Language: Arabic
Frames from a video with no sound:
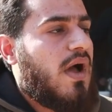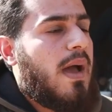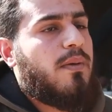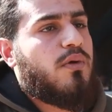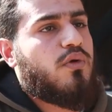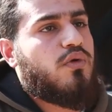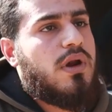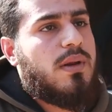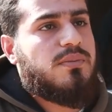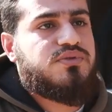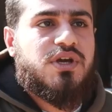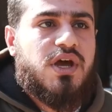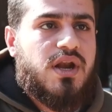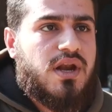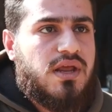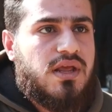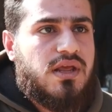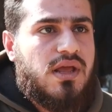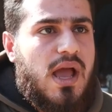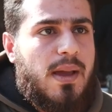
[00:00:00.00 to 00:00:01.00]
يعني عم لها
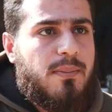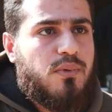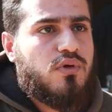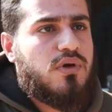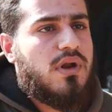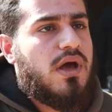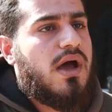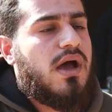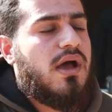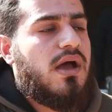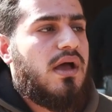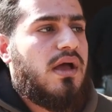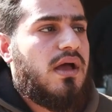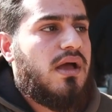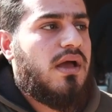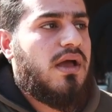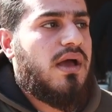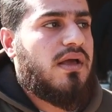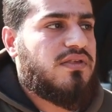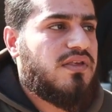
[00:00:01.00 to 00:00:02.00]
مشري عم لها
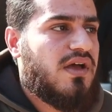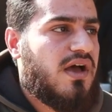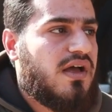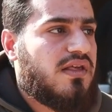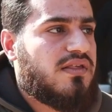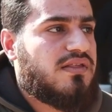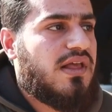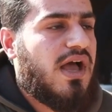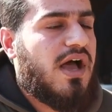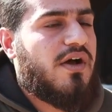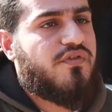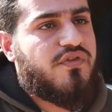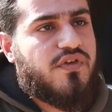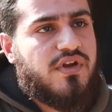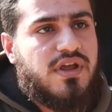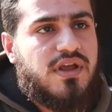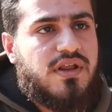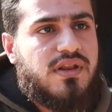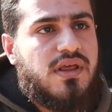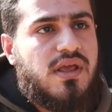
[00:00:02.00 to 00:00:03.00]
آه، عزاز
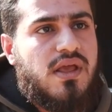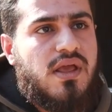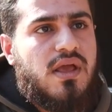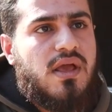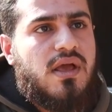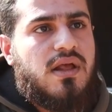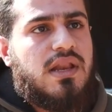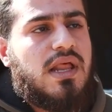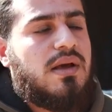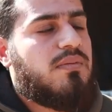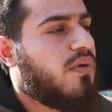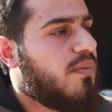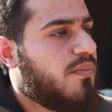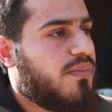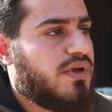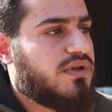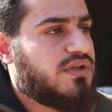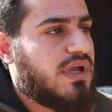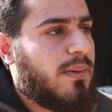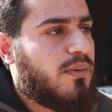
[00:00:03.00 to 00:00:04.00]
لعفرين
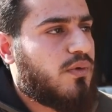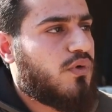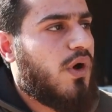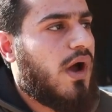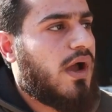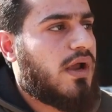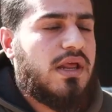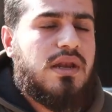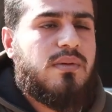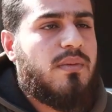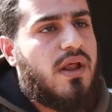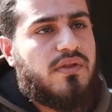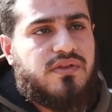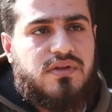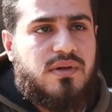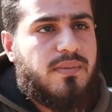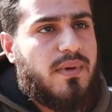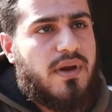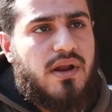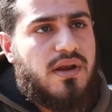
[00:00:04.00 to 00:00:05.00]
لمنبج عبروا على كل
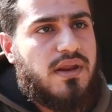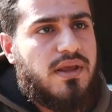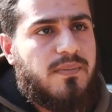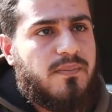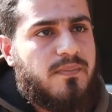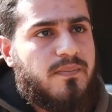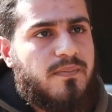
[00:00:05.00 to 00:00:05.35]
المناطق البراني